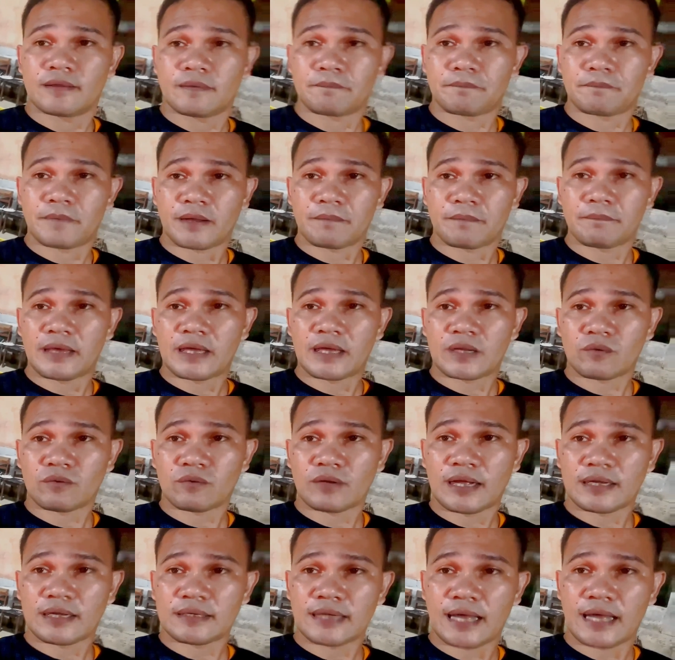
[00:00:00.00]
Pag
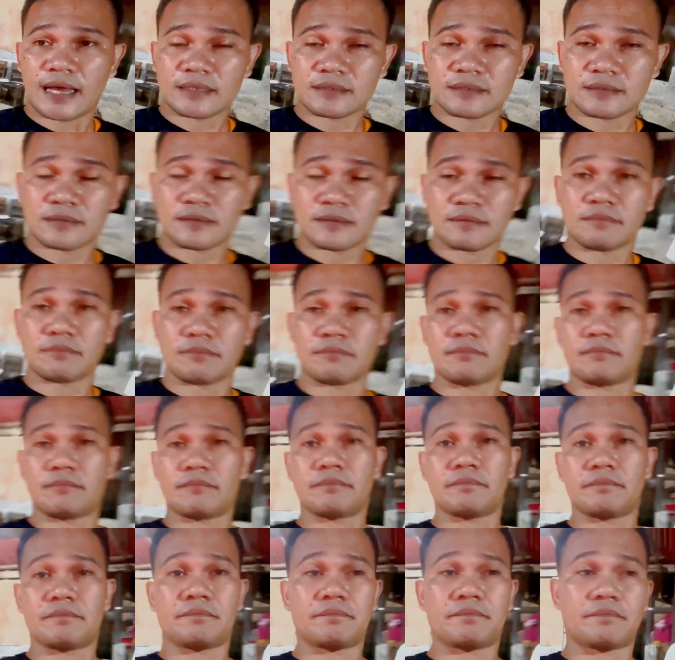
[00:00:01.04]
merong lagnat,
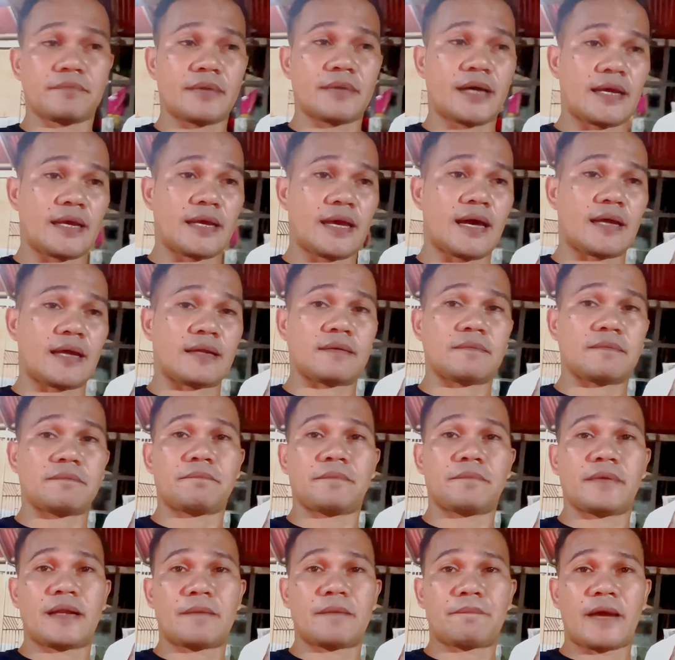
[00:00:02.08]
Ayan,
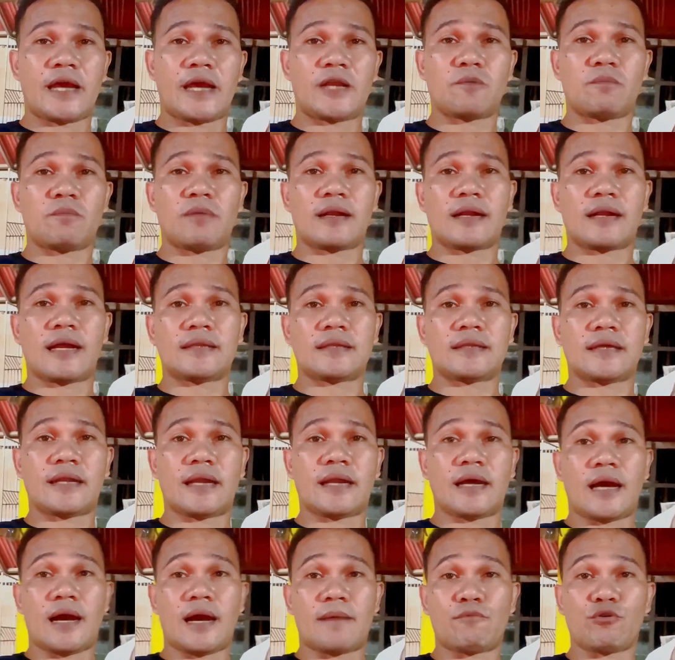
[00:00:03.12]
pinapainom lang
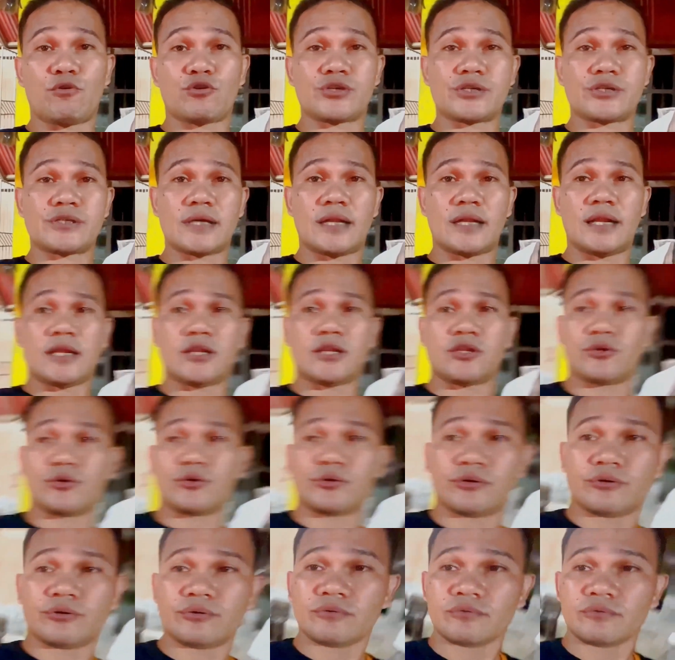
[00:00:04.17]
natin ng amoxicillin
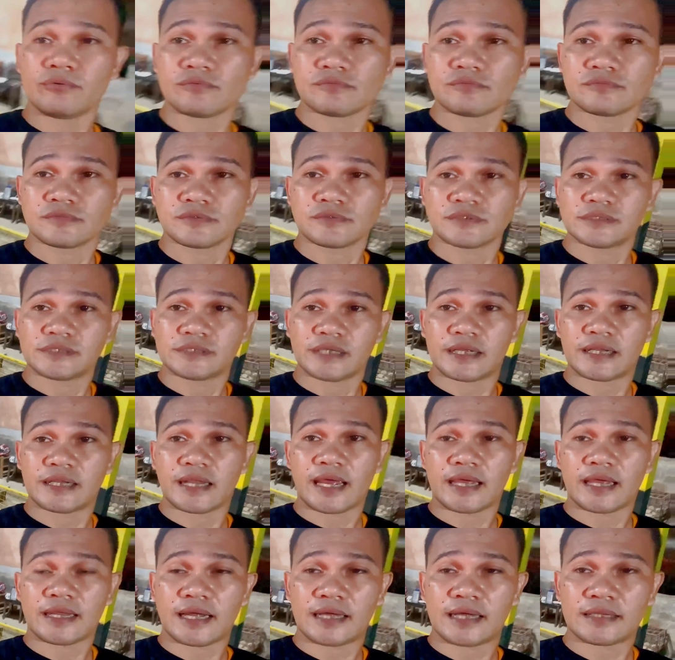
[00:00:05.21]
yung
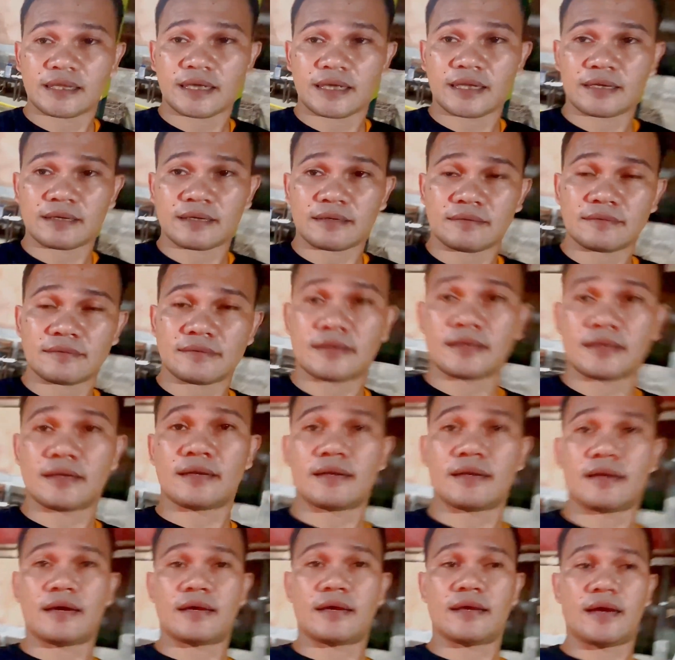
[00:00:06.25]
inahin natin.
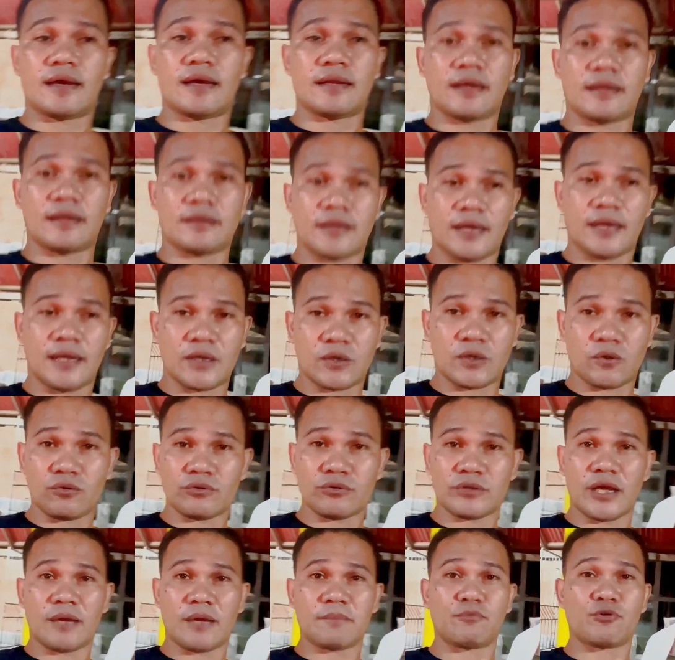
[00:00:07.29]
Ayan, and then
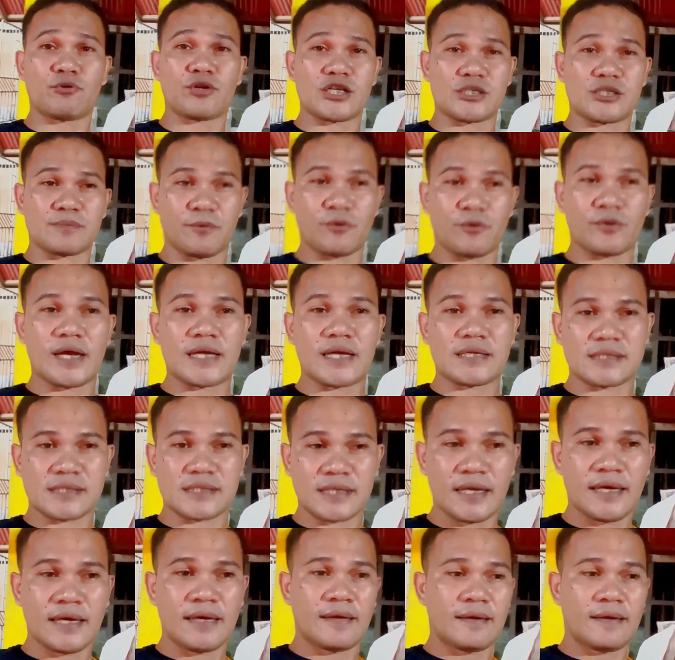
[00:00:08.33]
kunting
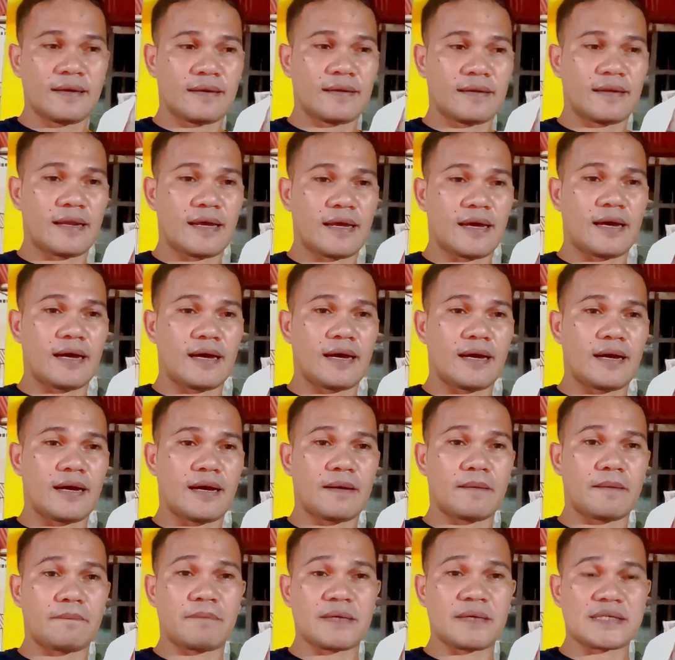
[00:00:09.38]
punas-punas
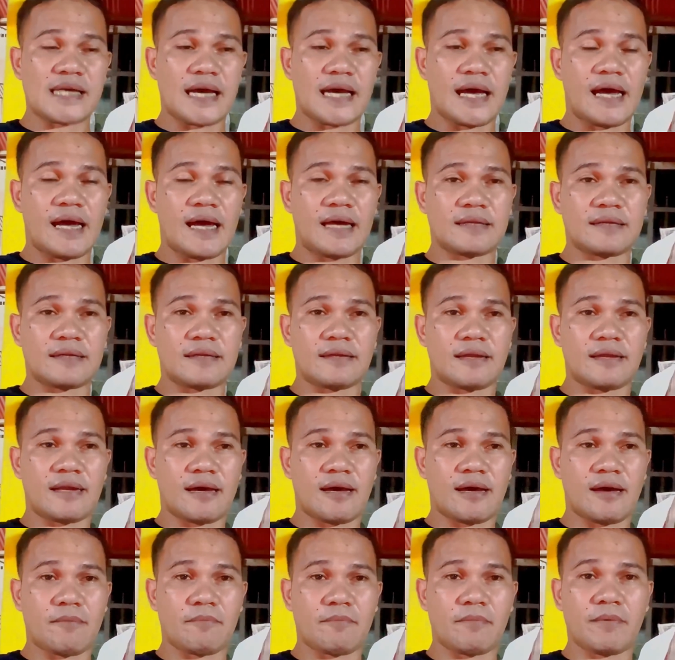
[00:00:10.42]
na basahan
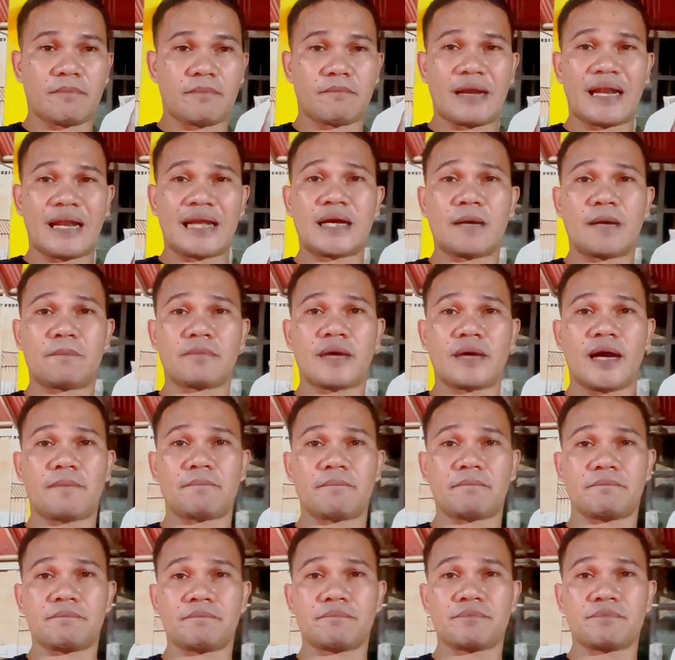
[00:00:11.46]
na maligamgam.